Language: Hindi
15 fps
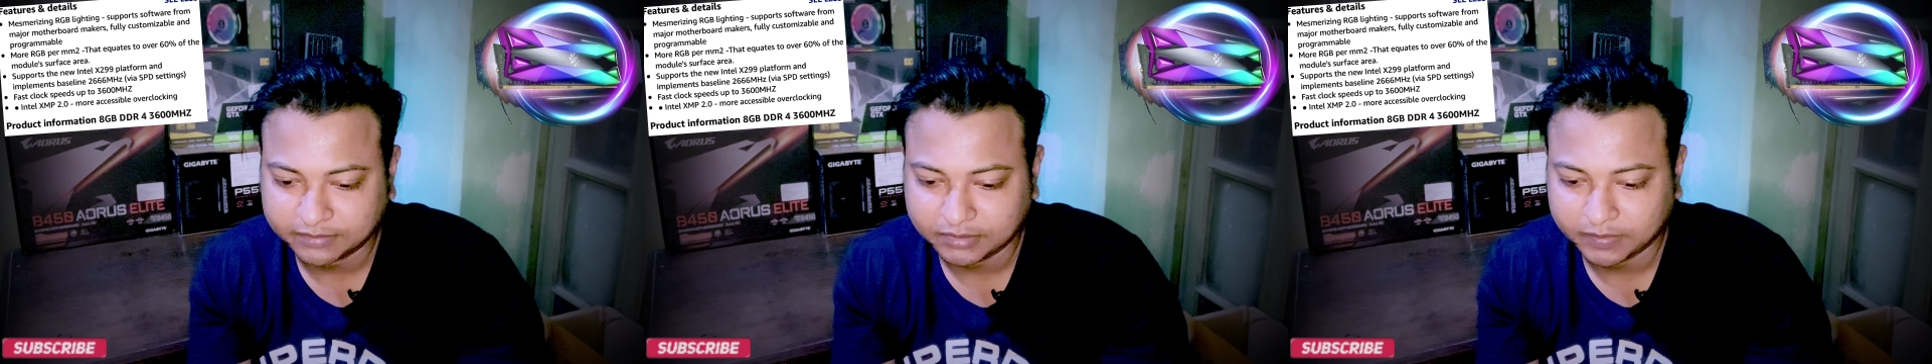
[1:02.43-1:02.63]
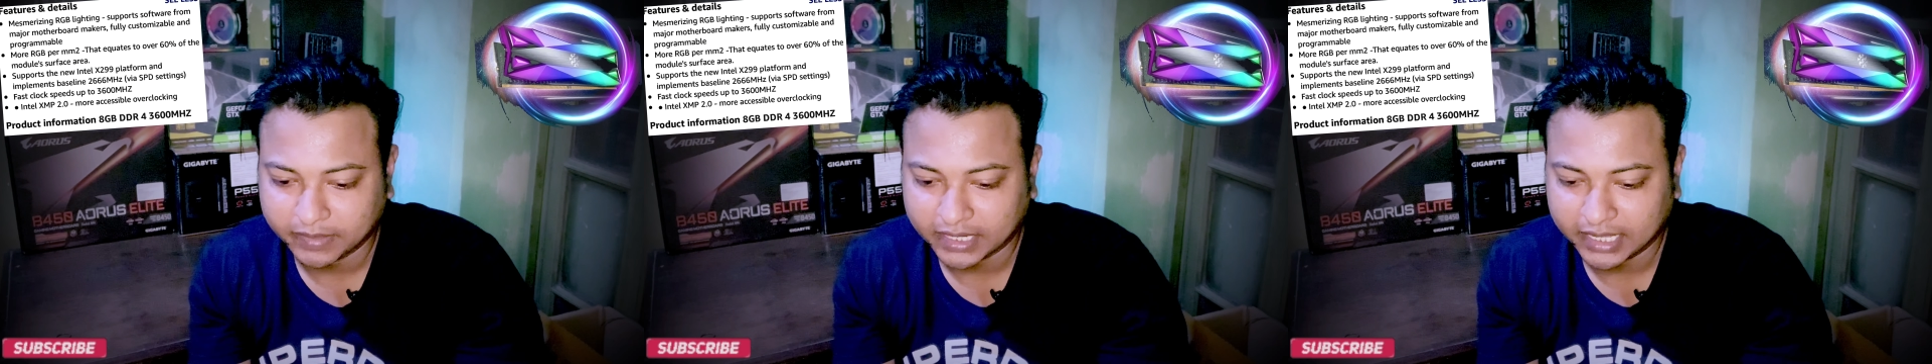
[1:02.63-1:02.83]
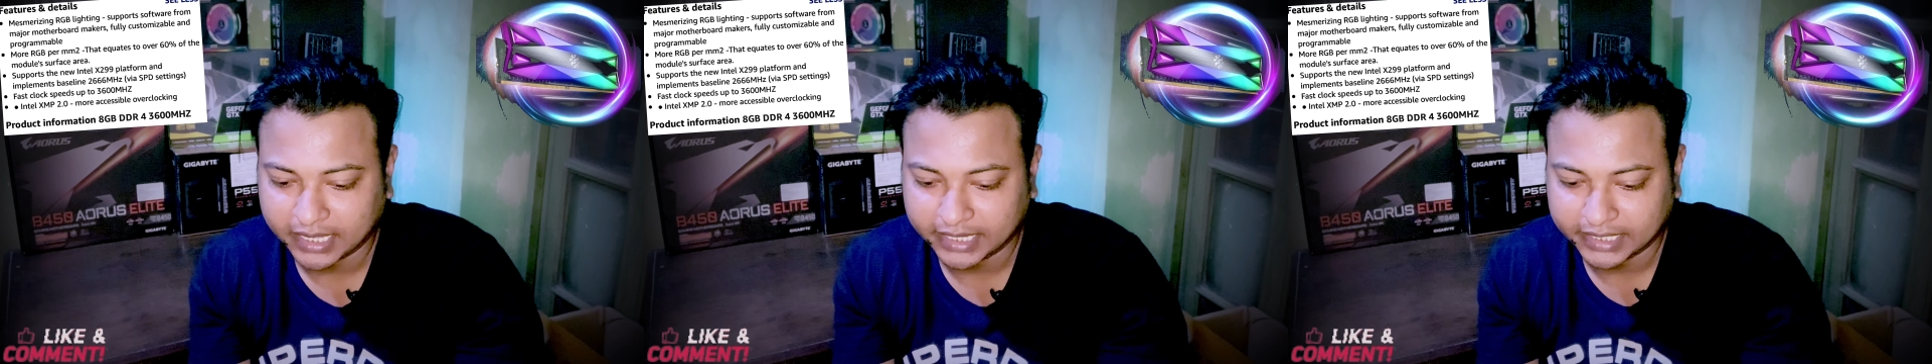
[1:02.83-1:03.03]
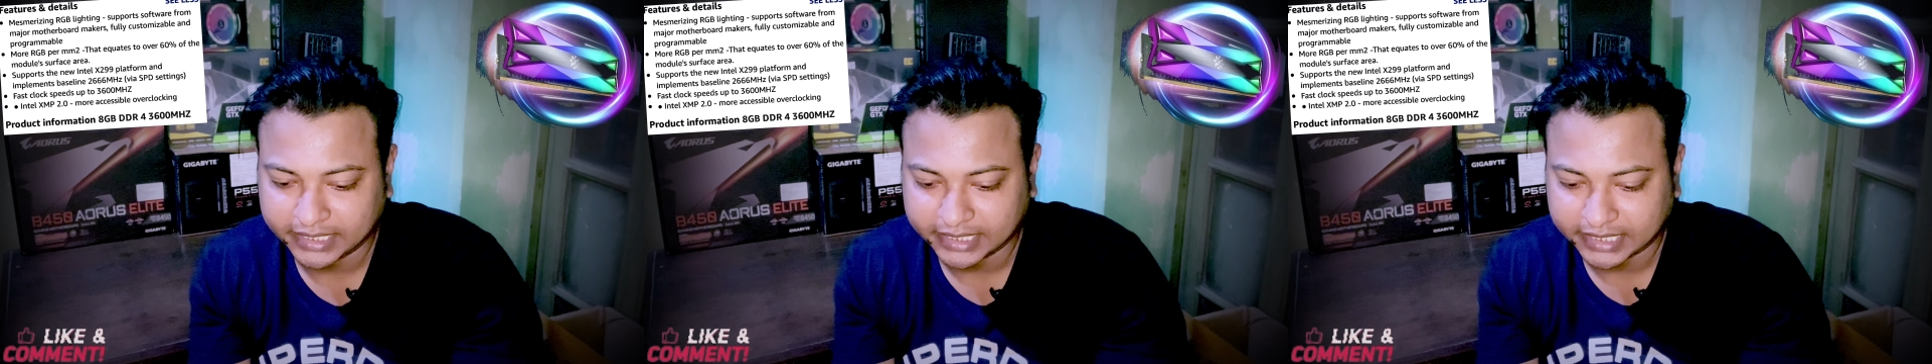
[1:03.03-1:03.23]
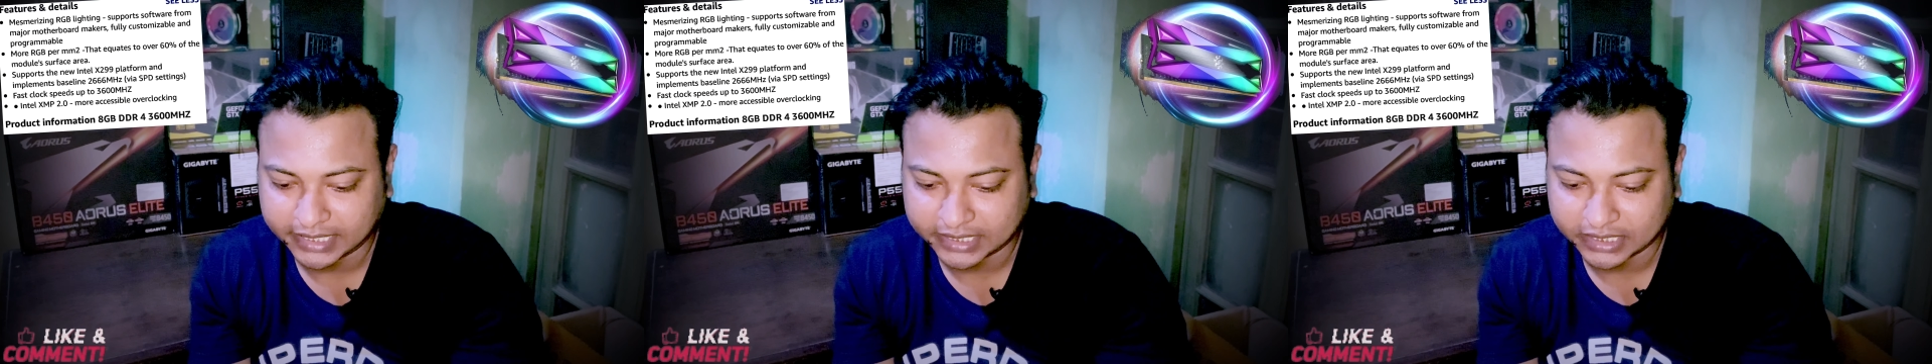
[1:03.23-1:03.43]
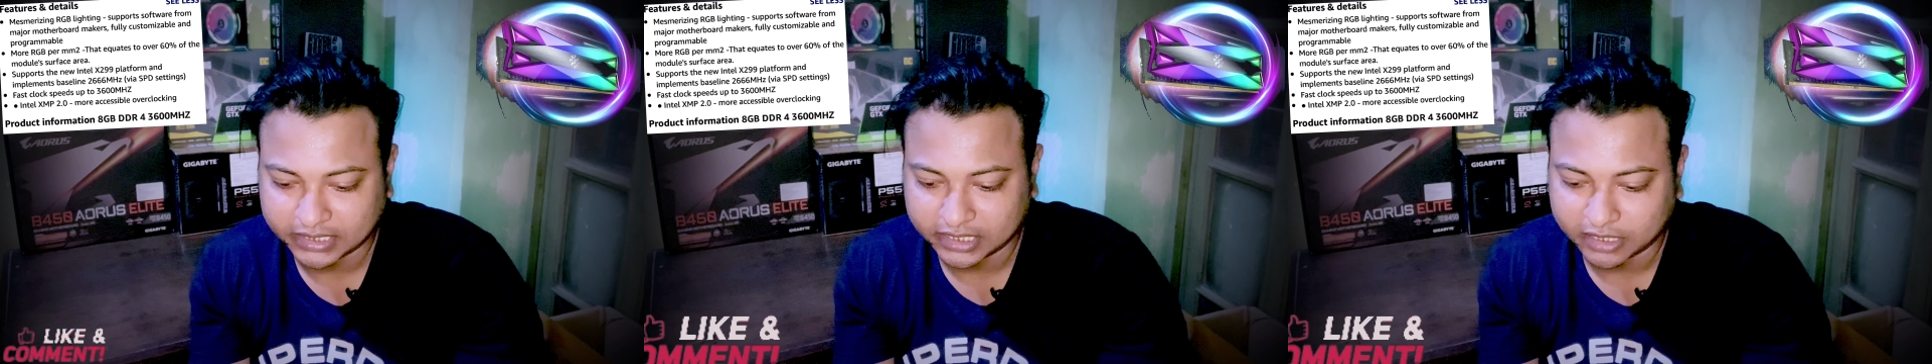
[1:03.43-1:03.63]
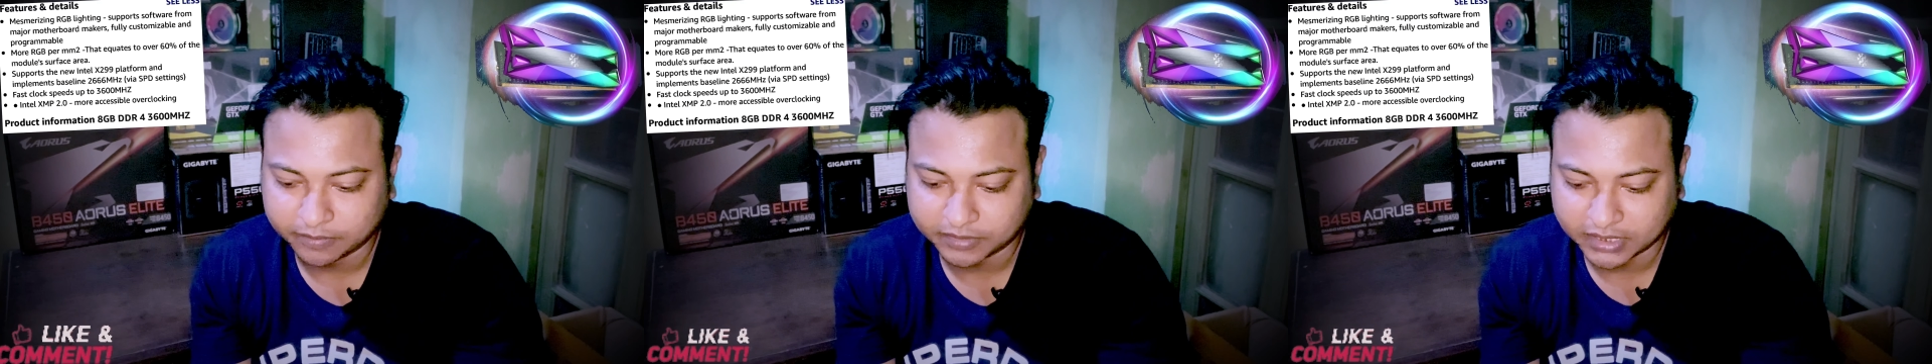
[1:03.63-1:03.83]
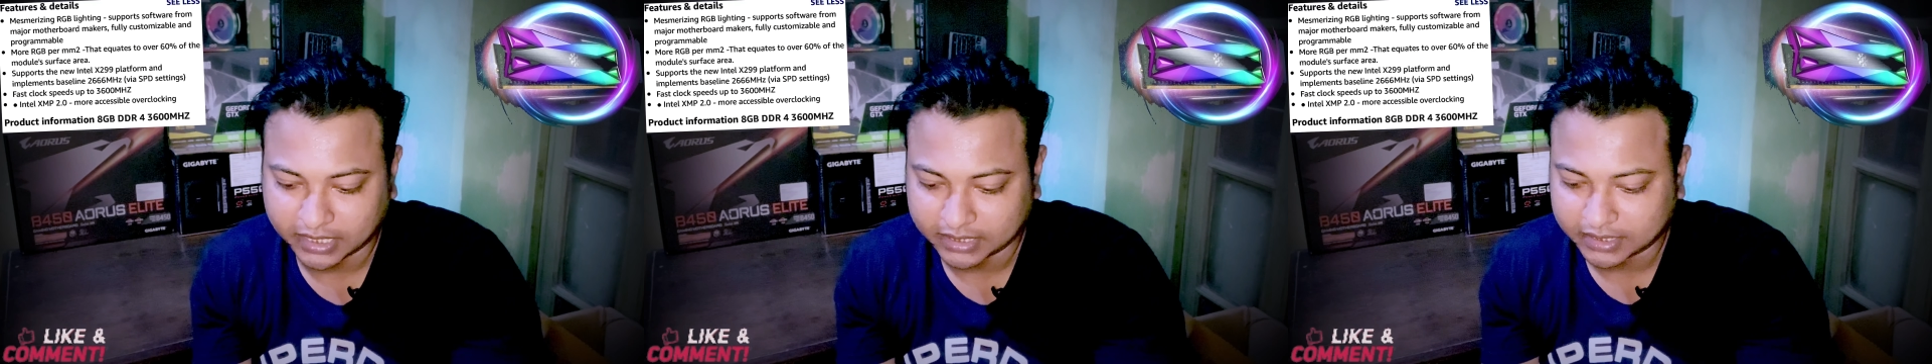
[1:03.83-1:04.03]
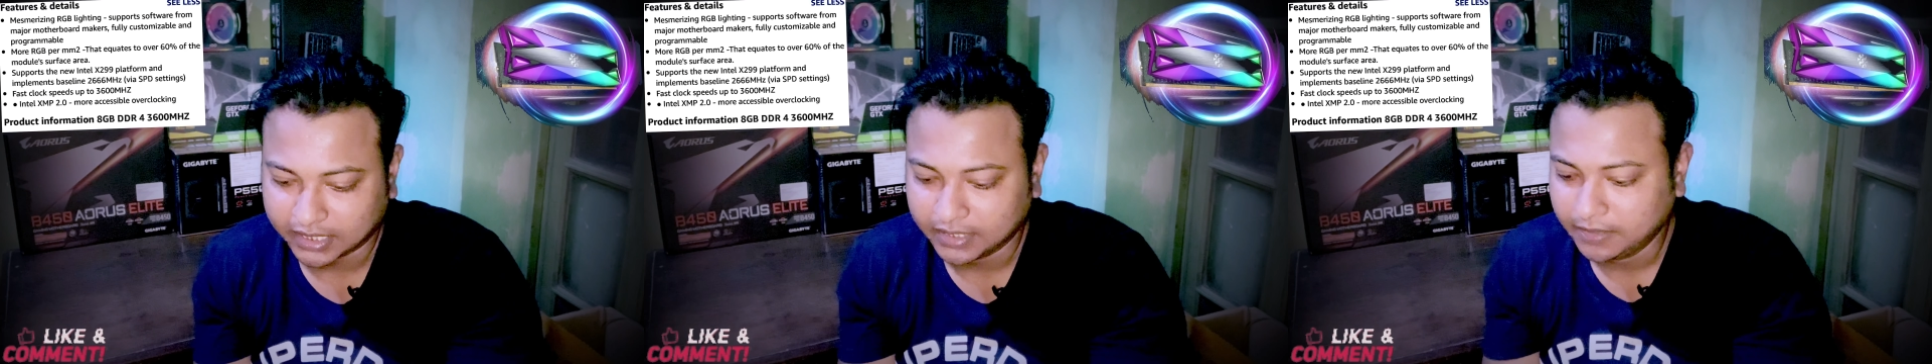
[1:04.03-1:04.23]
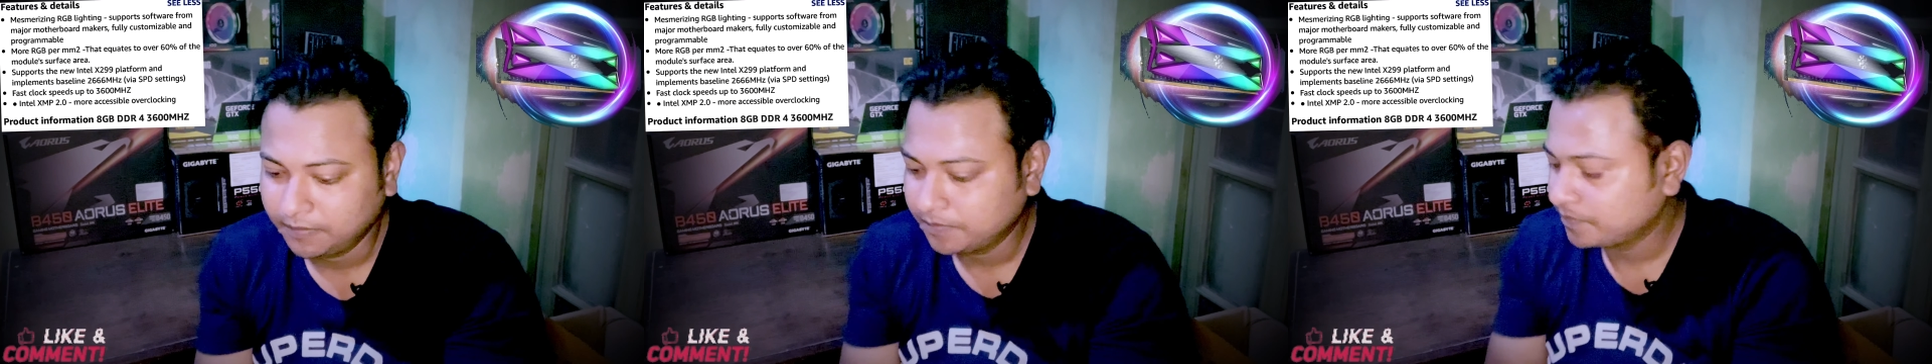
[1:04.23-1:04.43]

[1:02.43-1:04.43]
जी वाला ए डेटा के तरफ से आता है